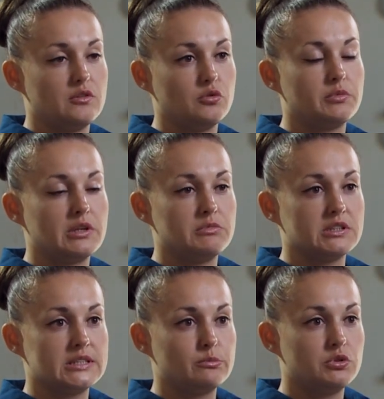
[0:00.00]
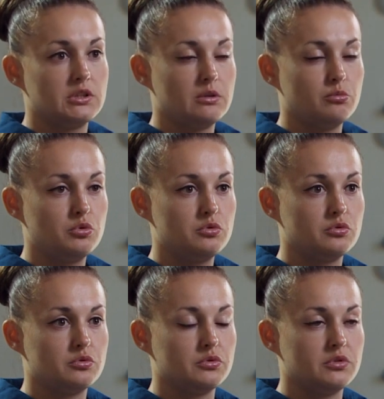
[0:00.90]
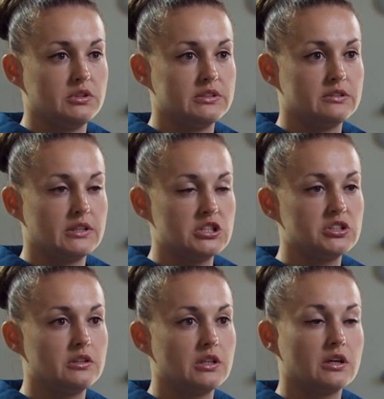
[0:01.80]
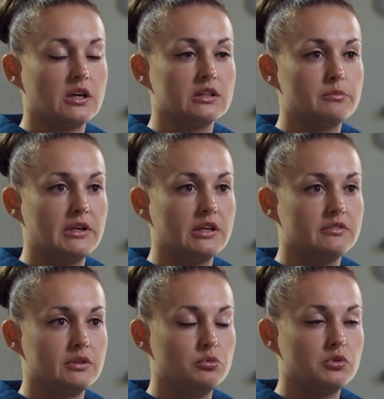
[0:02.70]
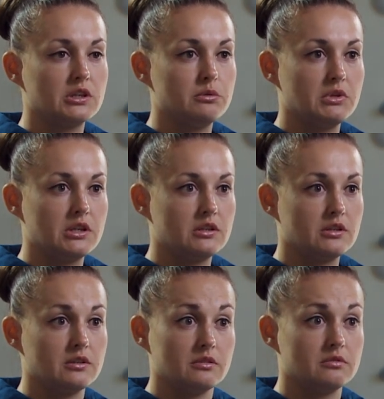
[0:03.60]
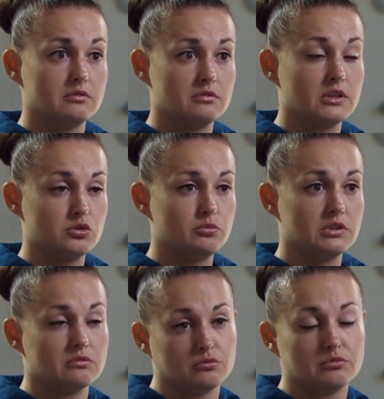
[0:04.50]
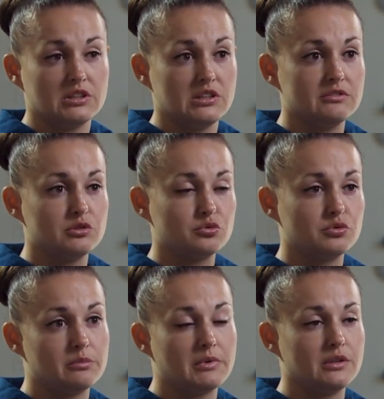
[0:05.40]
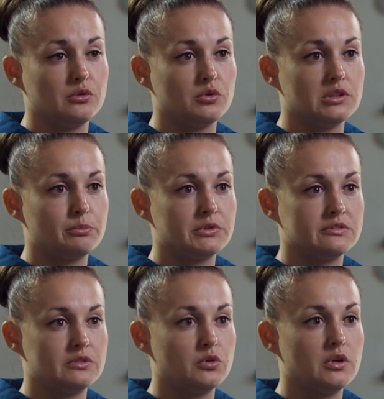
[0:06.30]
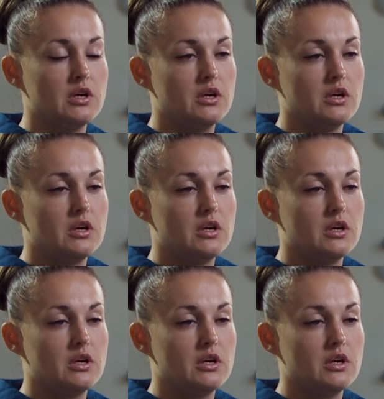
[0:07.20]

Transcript: Он брал меня с собой на работу, и, конечно, на, как на маленького ребенка, на меня это, особенно ну, на девочку, на маленькую, это произвело